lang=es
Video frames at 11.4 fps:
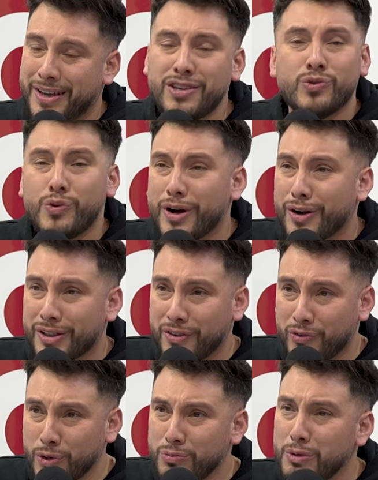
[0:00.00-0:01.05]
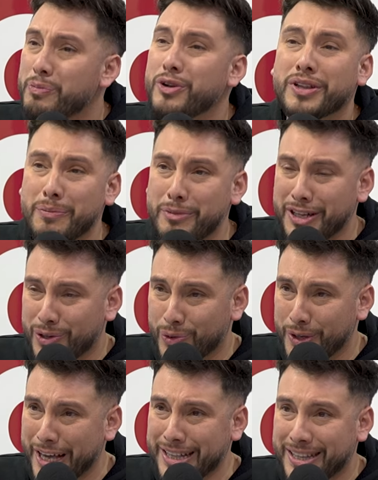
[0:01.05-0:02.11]
Es jugador de fútbol, pero también
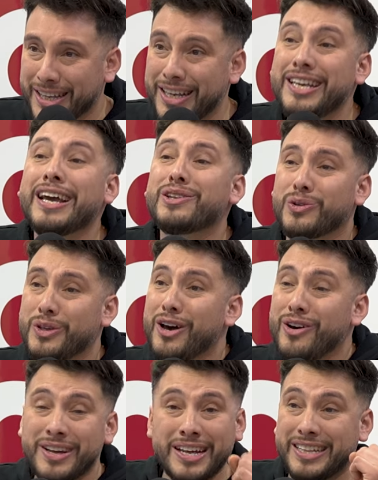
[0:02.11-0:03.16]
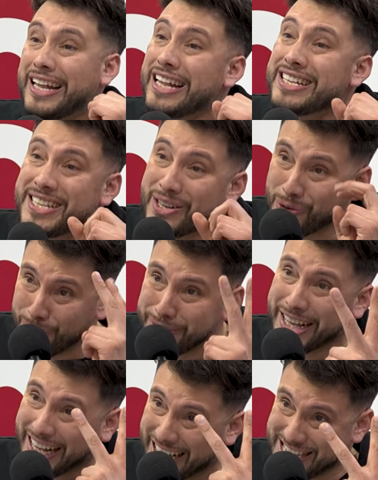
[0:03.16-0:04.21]
estudiante. Y ha estudiado. Está en la
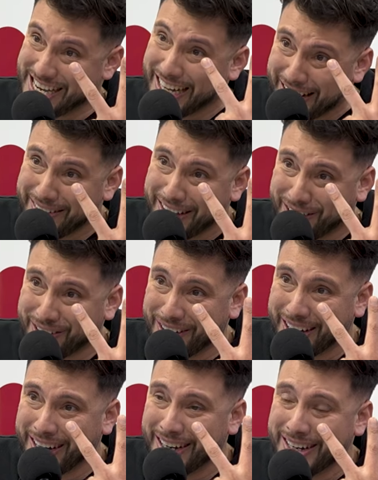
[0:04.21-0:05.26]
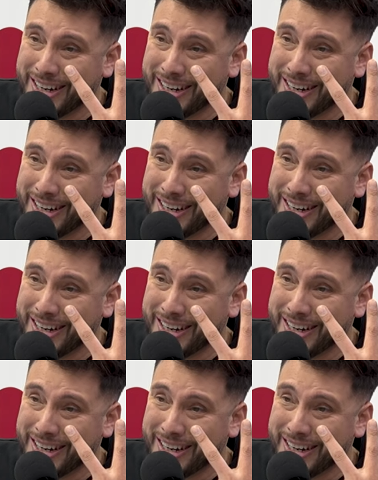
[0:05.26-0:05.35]
segunda carrera, viejo, ¿ah?